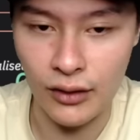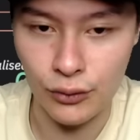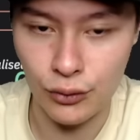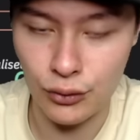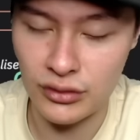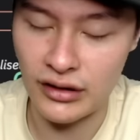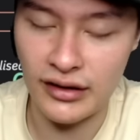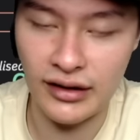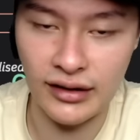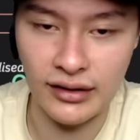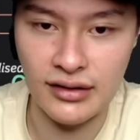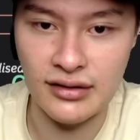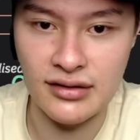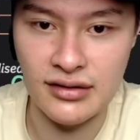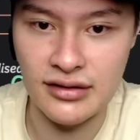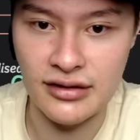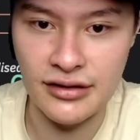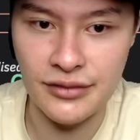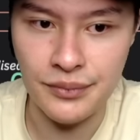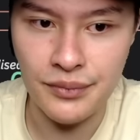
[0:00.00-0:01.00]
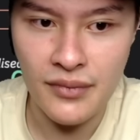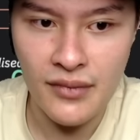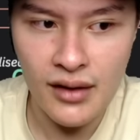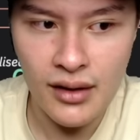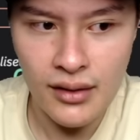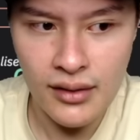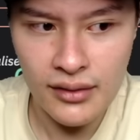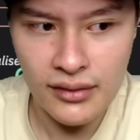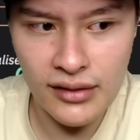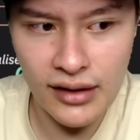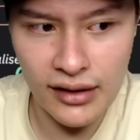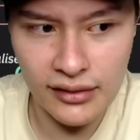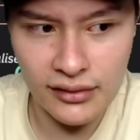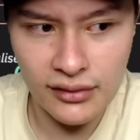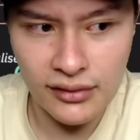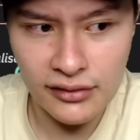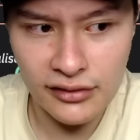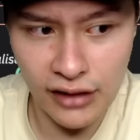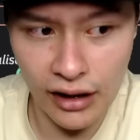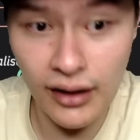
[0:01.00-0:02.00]
多少量的资金？
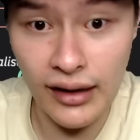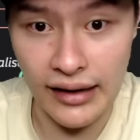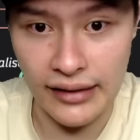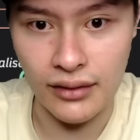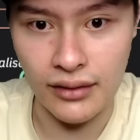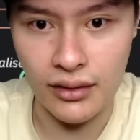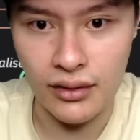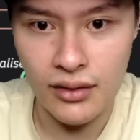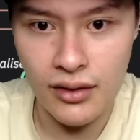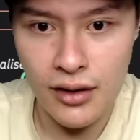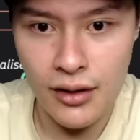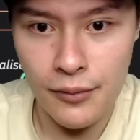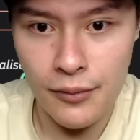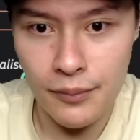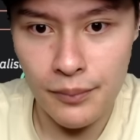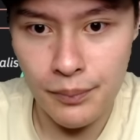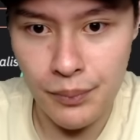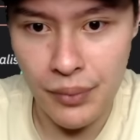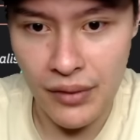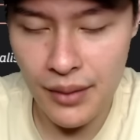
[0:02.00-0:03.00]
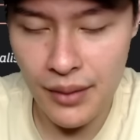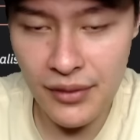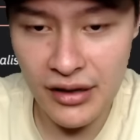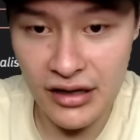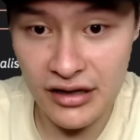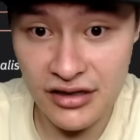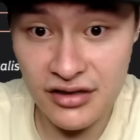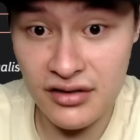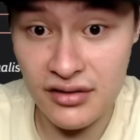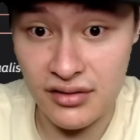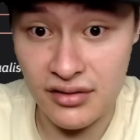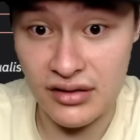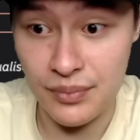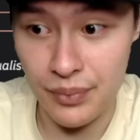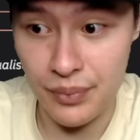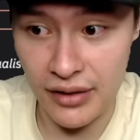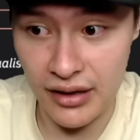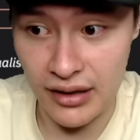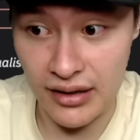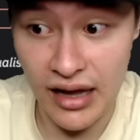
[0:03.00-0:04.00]
那当然哦，比特币的市值
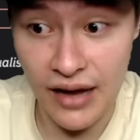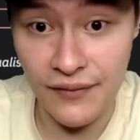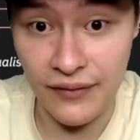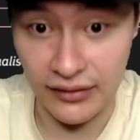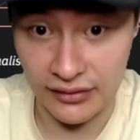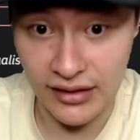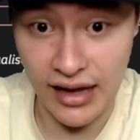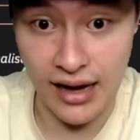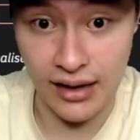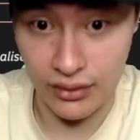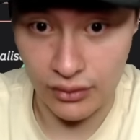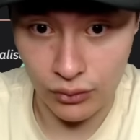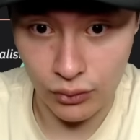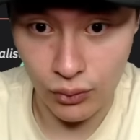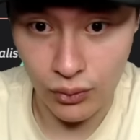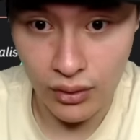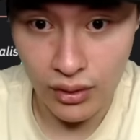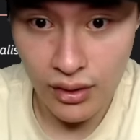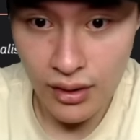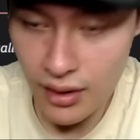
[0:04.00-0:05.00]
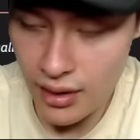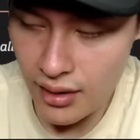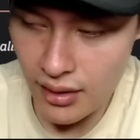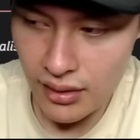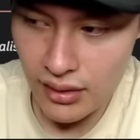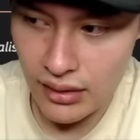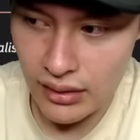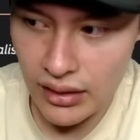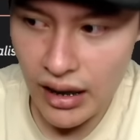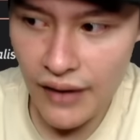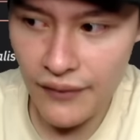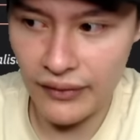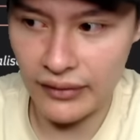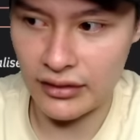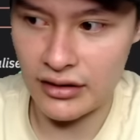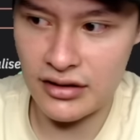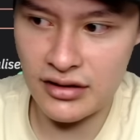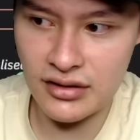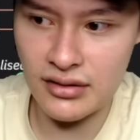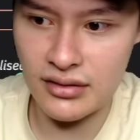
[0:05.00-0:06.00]
比以太坊大很多，以太坊
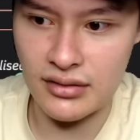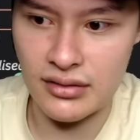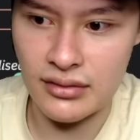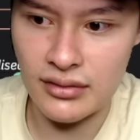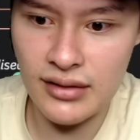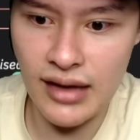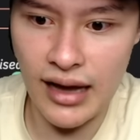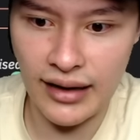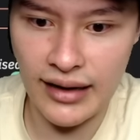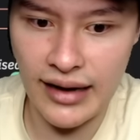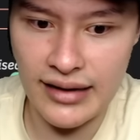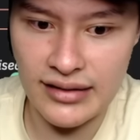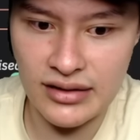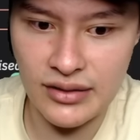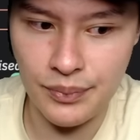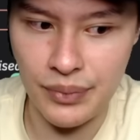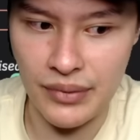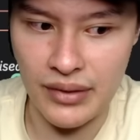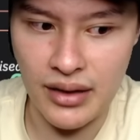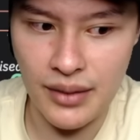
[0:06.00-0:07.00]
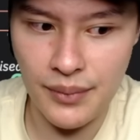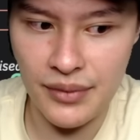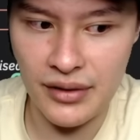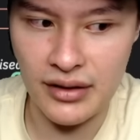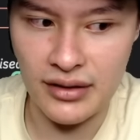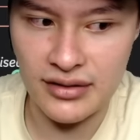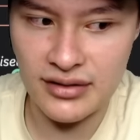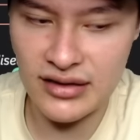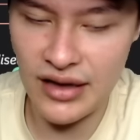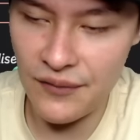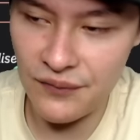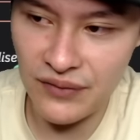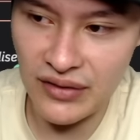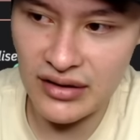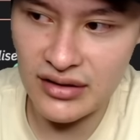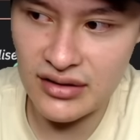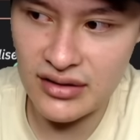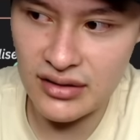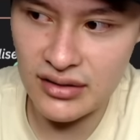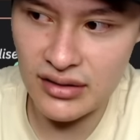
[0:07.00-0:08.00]
的市值大概是比特币的三
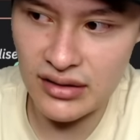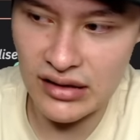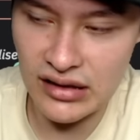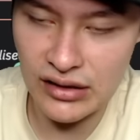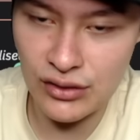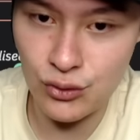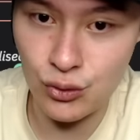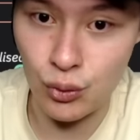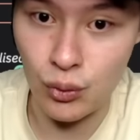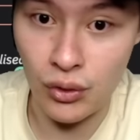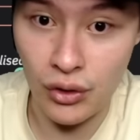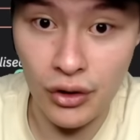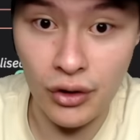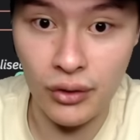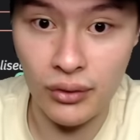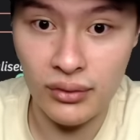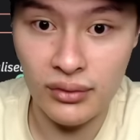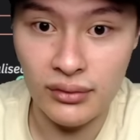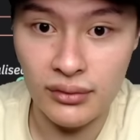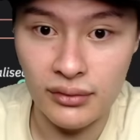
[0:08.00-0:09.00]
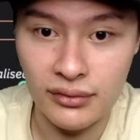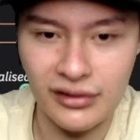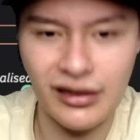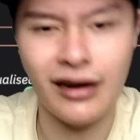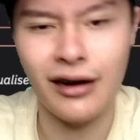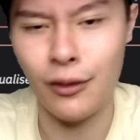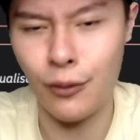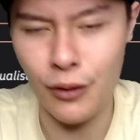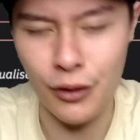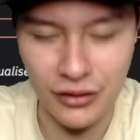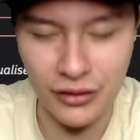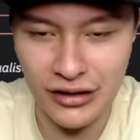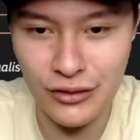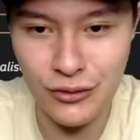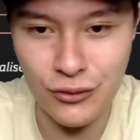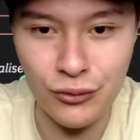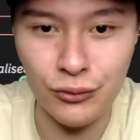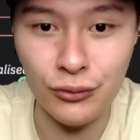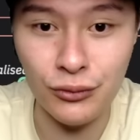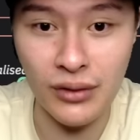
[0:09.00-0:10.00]
分之一左右。当然会有一些
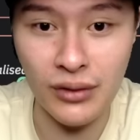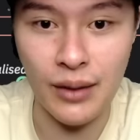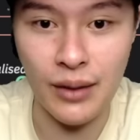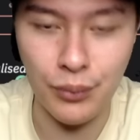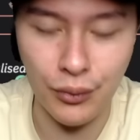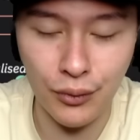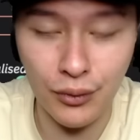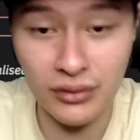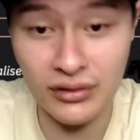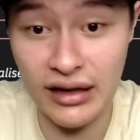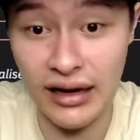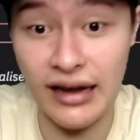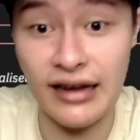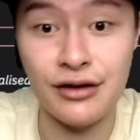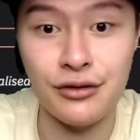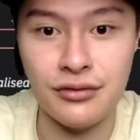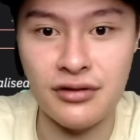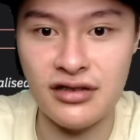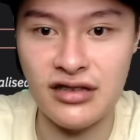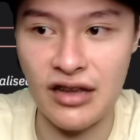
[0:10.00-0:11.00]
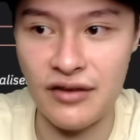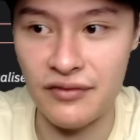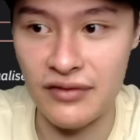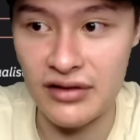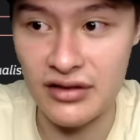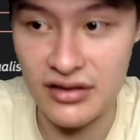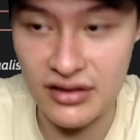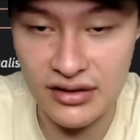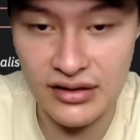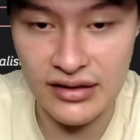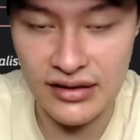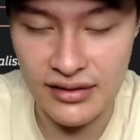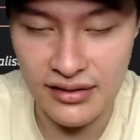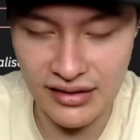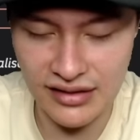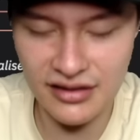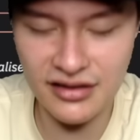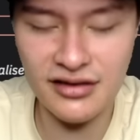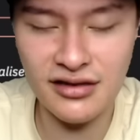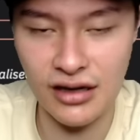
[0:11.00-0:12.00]
出入了，不过大概就是三分之一，
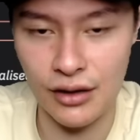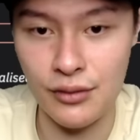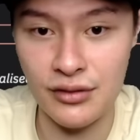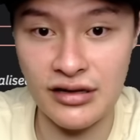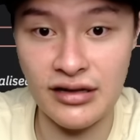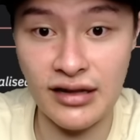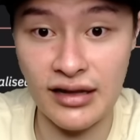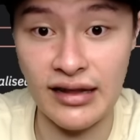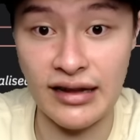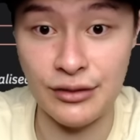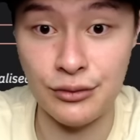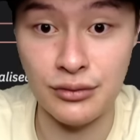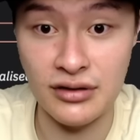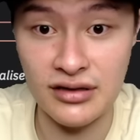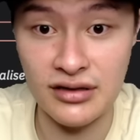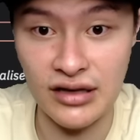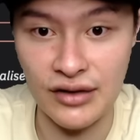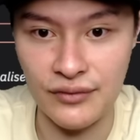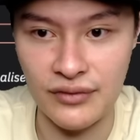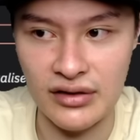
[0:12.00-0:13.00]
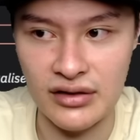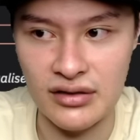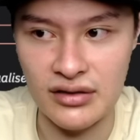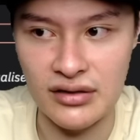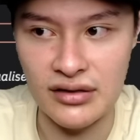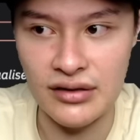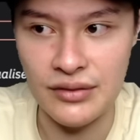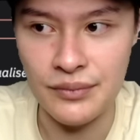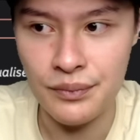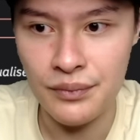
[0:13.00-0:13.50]
至少现在来说是三分之一。